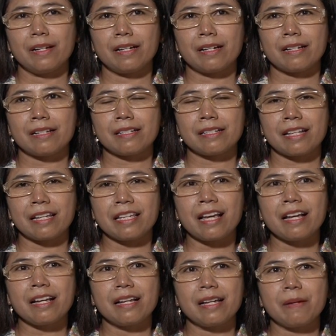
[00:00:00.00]
Eh,
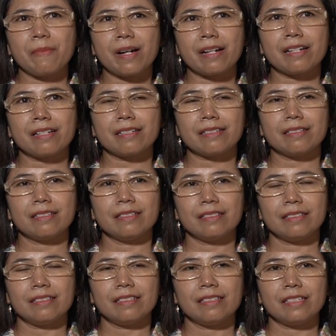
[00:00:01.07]
saya emang
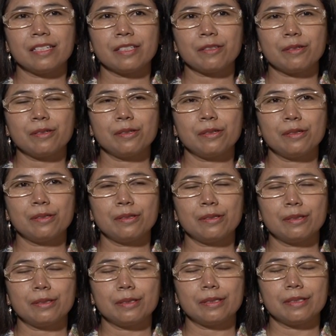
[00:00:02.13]
itu
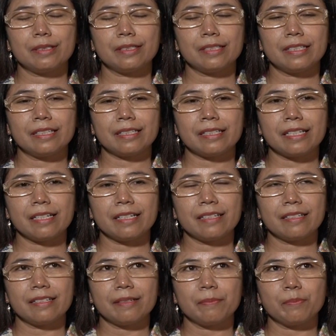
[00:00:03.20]
uh,
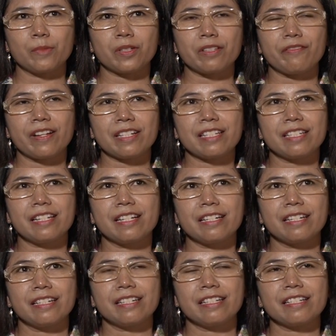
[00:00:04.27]
motivasi
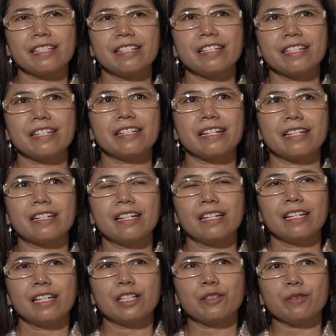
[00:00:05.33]
dari diri sendiri dan
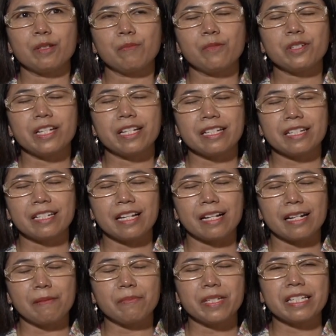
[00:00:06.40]
itu timbul dari
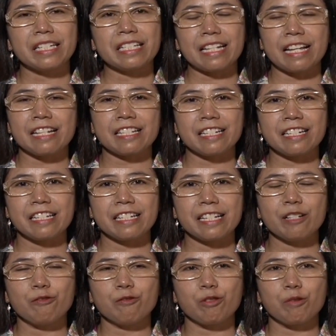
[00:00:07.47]
dalam diri saya
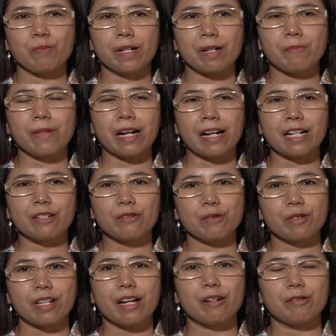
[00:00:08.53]
sendiri untuk mengembangkan
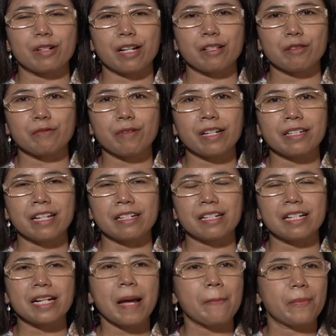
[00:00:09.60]
usaha orang tua dan
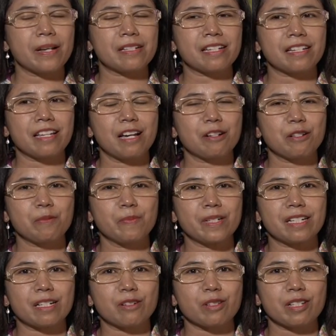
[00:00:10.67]
kenapa saya harus
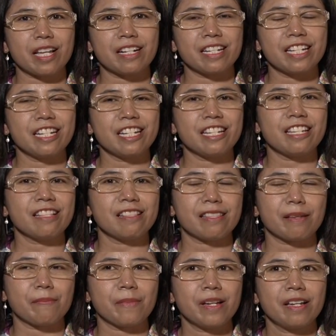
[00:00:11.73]
meneruskan ini
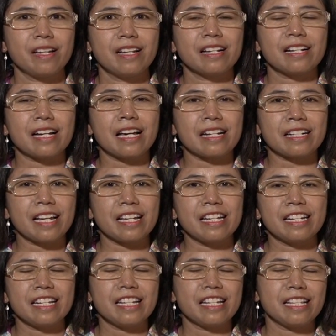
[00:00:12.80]
intip karena
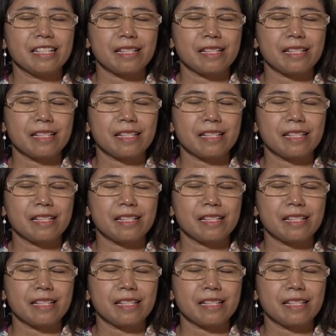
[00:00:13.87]
ini